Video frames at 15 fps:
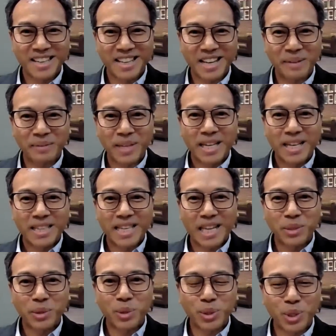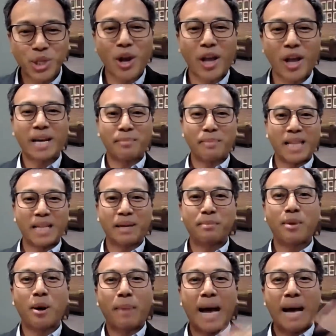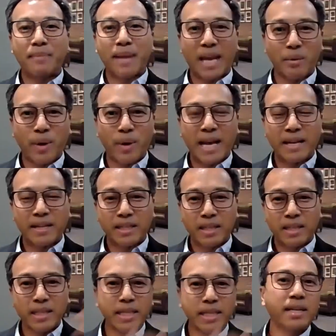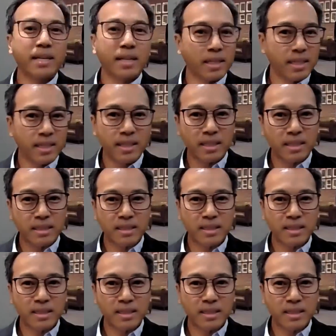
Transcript: นะครับแต่ทุกคนต้องถอยกลับมาแล้วก็มองภาพใหญ่ว่าเรื่องนี้เกิดขึ้น